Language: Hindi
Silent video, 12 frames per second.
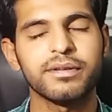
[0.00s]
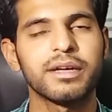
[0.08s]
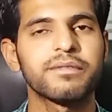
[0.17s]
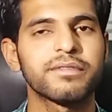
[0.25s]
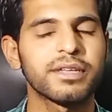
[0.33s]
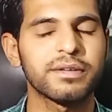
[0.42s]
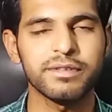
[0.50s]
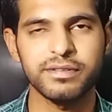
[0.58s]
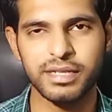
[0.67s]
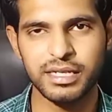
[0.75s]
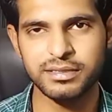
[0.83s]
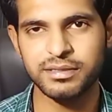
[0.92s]
सर्विस
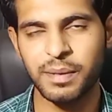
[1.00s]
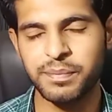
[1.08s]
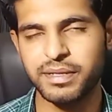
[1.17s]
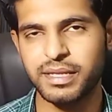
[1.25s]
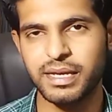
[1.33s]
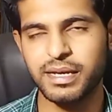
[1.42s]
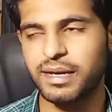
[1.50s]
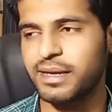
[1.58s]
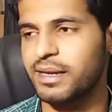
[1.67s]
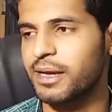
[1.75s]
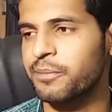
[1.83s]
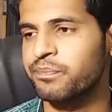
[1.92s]
चार्जेस आपने तय
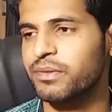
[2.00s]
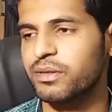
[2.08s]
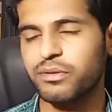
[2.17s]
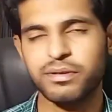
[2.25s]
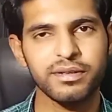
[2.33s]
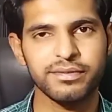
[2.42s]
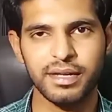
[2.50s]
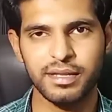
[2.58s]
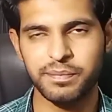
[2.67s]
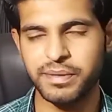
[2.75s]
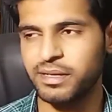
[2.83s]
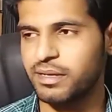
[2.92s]
करनी है तो इनके साथ
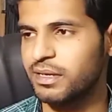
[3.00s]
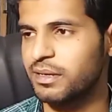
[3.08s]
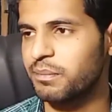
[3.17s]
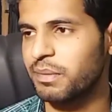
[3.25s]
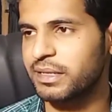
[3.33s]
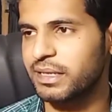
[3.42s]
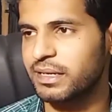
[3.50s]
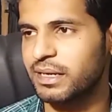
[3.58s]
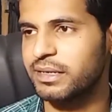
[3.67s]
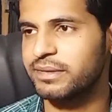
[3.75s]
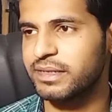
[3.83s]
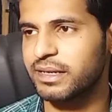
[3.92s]
अपनी बातें कर
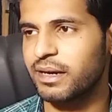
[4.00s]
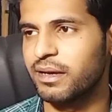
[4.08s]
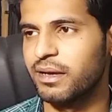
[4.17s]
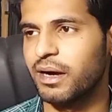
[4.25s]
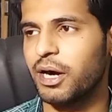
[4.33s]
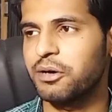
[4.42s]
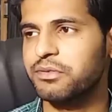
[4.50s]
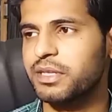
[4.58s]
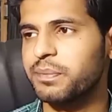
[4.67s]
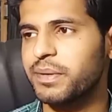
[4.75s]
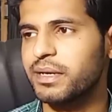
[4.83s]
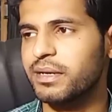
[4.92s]
लीजिएगा हाउस
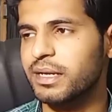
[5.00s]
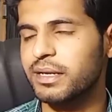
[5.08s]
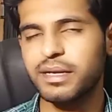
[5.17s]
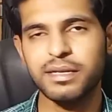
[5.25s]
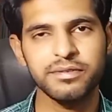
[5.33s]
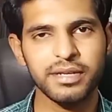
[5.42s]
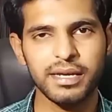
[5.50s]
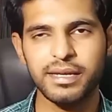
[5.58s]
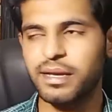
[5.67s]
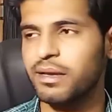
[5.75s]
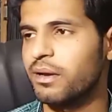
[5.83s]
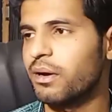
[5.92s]
कीपिंग क्लीनर्स
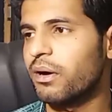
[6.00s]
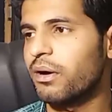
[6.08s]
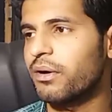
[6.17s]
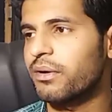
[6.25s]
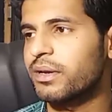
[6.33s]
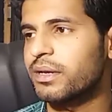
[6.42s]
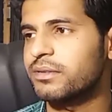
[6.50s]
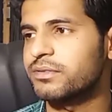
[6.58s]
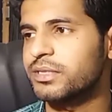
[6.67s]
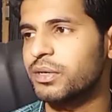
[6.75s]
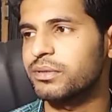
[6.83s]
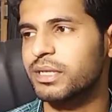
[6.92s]
चाहिए और
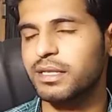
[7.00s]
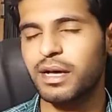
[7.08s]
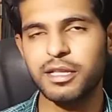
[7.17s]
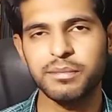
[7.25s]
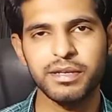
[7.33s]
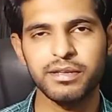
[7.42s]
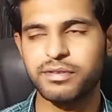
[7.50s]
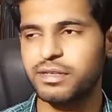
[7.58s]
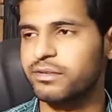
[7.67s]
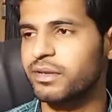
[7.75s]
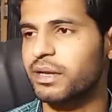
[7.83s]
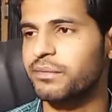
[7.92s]
सौ तादाद में ये
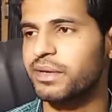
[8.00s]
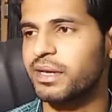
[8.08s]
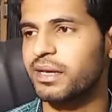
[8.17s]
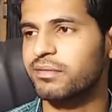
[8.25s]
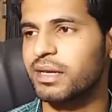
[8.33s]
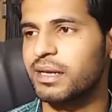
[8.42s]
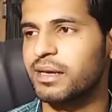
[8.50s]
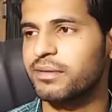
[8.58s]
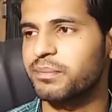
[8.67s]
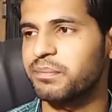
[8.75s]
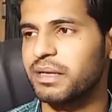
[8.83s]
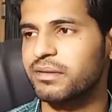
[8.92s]
सीट्स आई हुई हैं इसके लिए
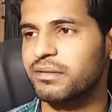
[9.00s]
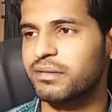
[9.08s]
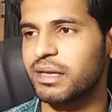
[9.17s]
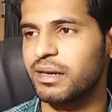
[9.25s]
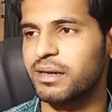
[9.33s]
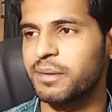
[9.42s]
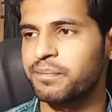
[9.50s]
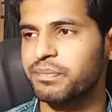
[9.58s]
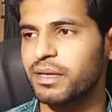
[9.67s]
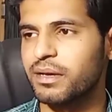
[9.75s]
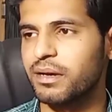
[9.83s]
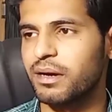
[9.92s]
बेसिक सैलरी
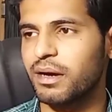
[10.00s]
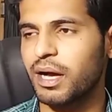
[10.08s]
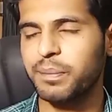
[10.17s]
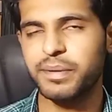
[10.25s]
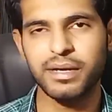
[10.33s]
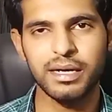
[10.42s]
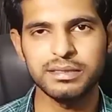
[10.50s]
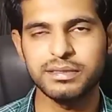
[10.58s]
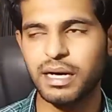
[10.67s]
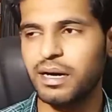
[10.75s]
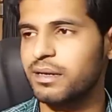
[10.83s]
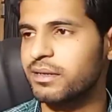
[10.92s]
आपकी
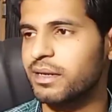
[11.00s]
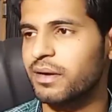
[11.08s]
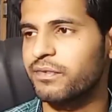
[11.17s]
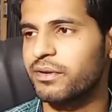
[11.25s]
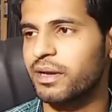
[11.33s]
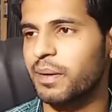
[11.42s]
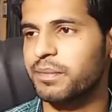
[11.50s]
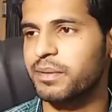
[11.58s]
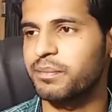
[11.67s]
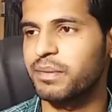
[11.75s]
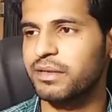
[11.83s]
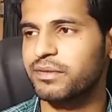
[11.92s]
हज़ार या फिर आपकी
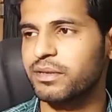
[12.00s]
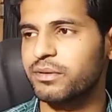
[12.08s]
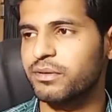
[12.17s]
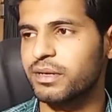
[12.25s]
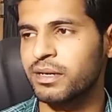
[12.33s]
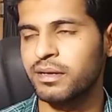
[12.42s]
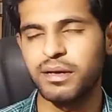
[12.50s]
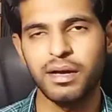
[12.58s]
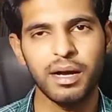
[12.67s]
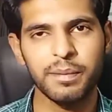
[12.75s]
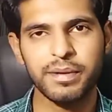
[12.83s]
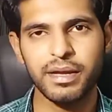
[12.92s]
बेसिक जो है
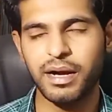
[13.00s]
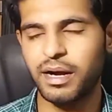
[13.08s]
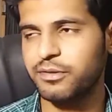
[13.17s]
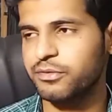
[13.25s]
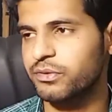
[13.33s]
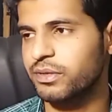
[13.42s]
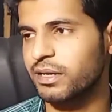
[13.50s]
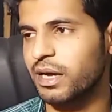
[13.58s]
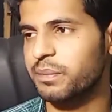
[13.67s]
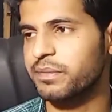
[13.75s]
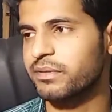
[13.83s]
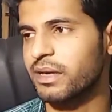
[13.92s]
आपकी आठ सौ तक
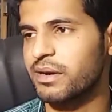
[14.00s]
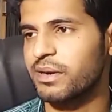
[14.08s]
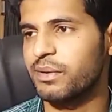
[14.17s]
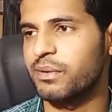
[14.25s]
आपकी सैलरी